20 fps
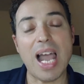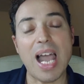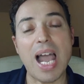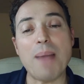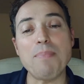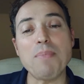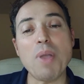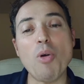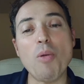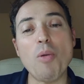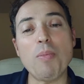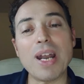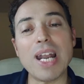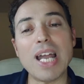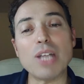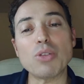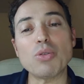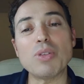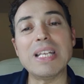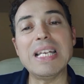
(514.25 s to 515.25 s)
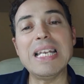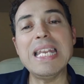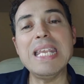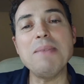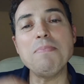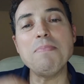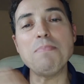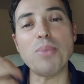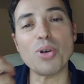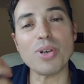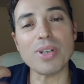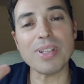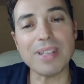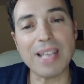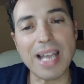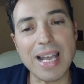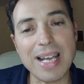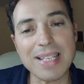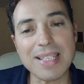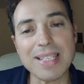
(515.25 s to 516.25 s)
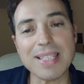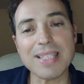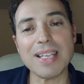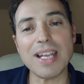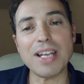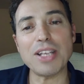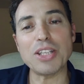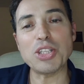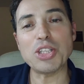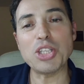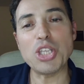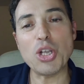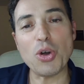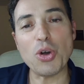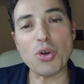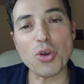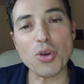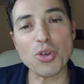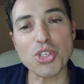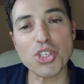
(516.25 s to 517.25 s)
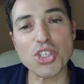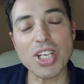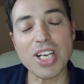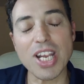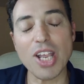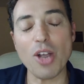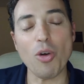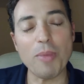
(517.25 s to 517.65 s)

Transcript: Abbiamo parlato dell'importanza di conoscere,